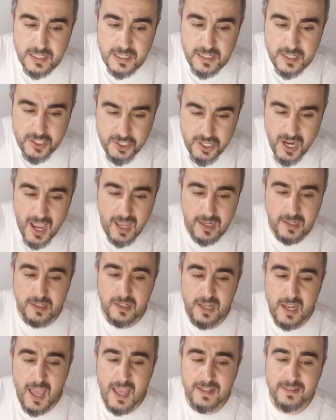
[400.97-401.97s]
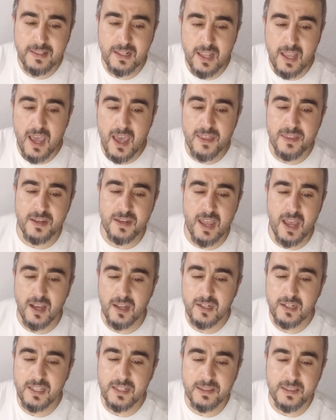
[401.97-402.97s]
جعل الحد الأدنى
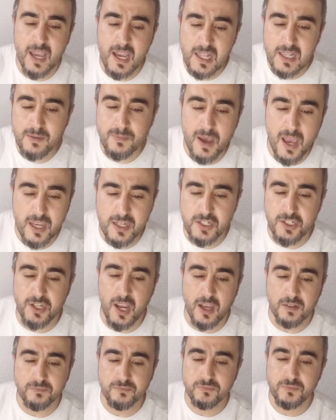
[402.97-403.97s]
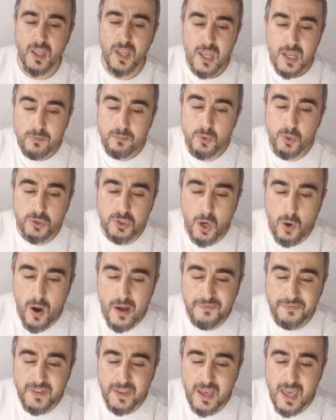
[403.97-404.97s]
للدخل المعيشة
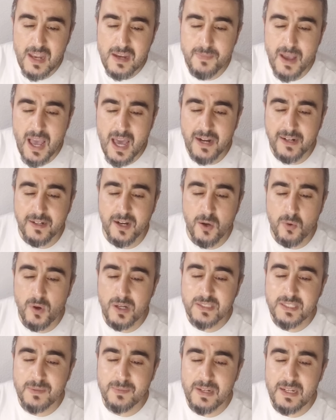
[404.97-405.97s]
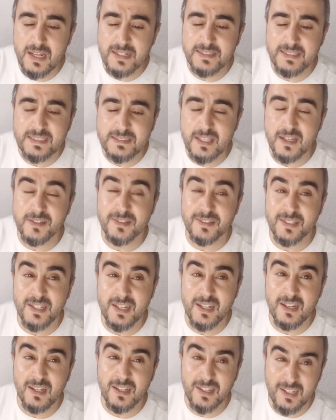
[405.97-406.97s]
متوافقا مع الرواتب التي
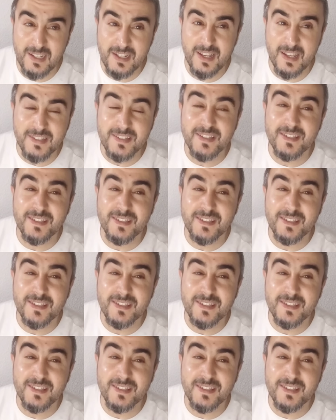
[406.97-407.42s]
تصل إلى 60%